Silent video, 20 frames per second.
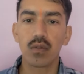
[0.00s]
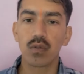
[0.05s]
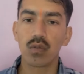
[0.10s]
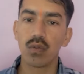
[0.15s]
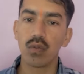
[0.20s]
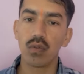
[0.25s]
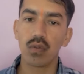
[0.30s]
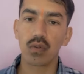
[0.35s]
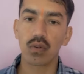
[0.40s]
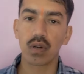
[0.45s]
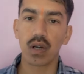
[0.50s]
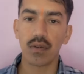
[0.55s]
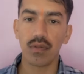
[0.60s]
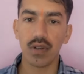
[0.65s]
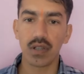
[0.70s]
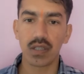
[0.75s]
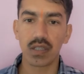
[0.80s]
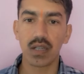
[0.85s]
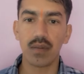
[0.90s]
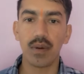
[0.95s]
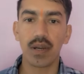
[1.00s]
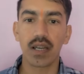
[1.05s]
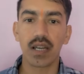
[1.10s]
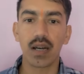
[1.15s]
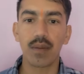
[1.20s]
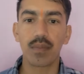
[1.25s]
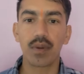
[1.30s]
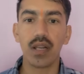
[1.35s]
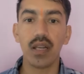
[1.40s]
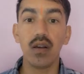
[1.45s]
तो काफ़ी अच्छा माइक
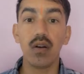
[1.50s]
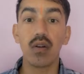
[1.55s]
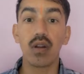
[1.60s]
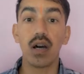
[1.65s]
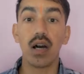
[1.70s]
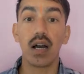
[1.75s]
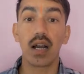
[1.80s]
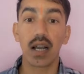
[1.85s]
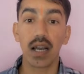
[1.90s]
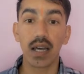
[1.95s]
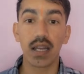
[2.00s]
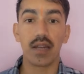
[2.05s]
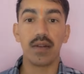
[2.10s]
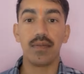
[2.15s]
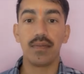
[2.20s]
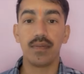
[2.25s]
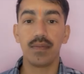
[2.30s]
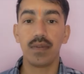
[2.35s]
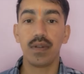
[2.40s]
है आपके लिए और अगर